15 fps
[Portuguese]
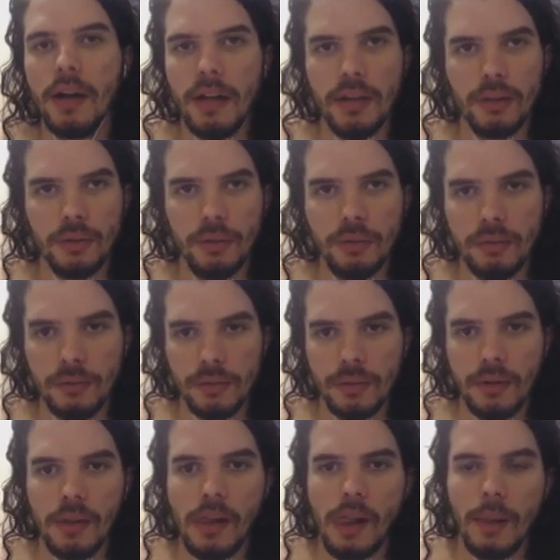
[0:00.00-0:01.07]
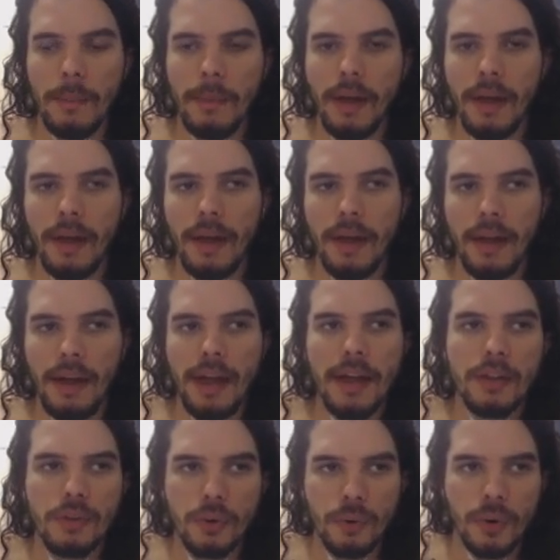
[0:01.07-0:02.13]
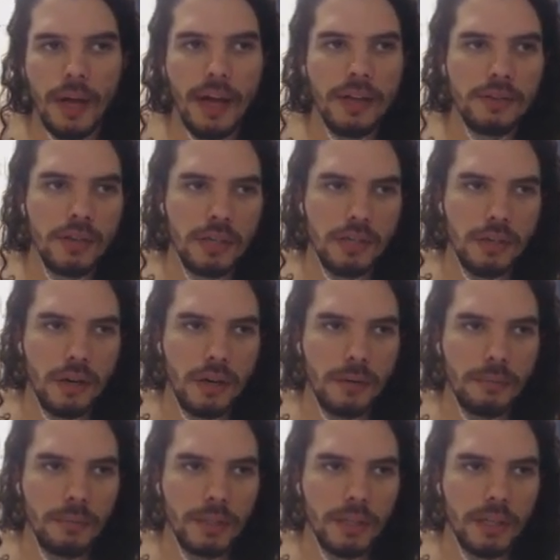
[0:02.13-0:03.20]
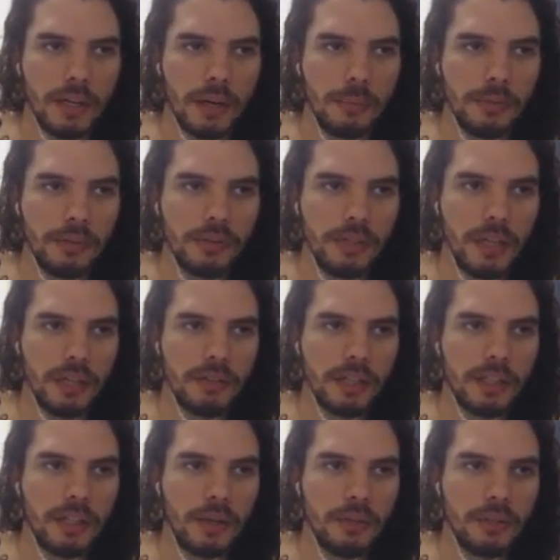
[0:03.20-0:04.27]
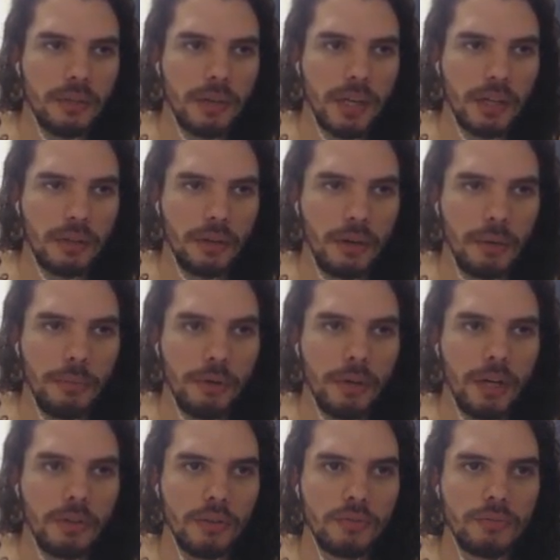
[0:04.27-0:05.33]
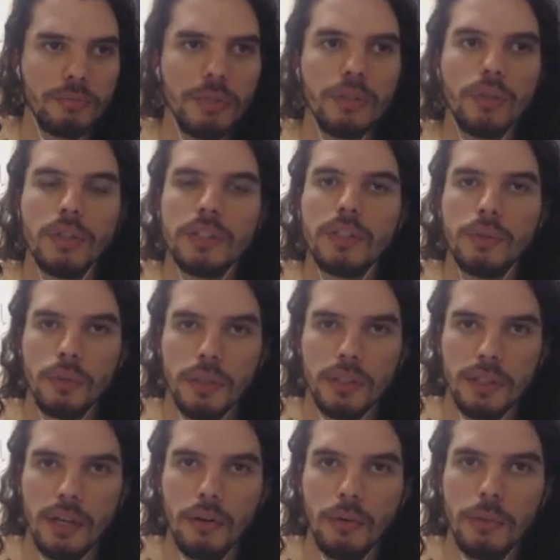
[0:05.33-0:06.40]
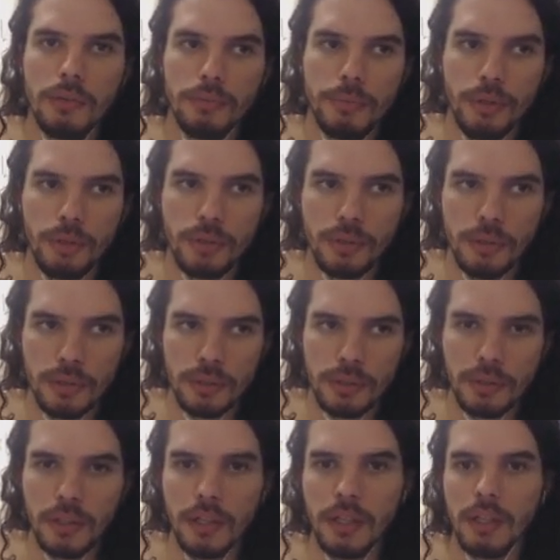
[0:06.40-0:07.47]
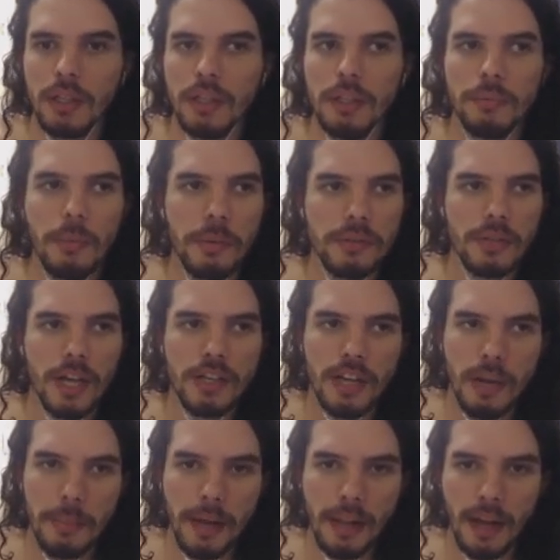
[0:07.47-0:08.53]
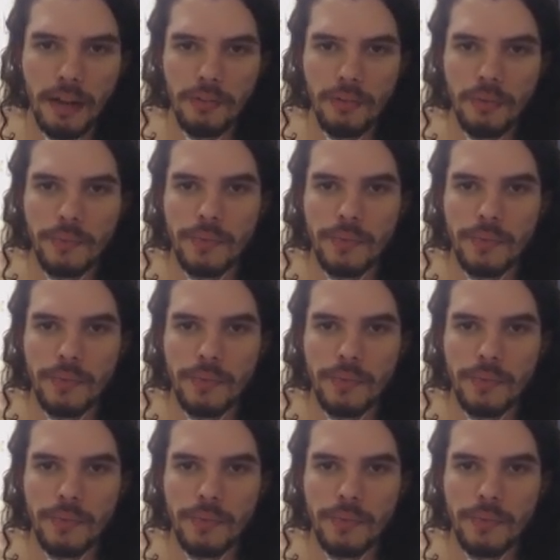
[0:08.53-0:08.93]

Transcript: handle. É, handle é isso aqui, ó. Vou clicar no botão direito aqui, é o seu handle. Ó, meu handle é zumbi1212, arroba zumbi1212. Meu personagem é Herbalife.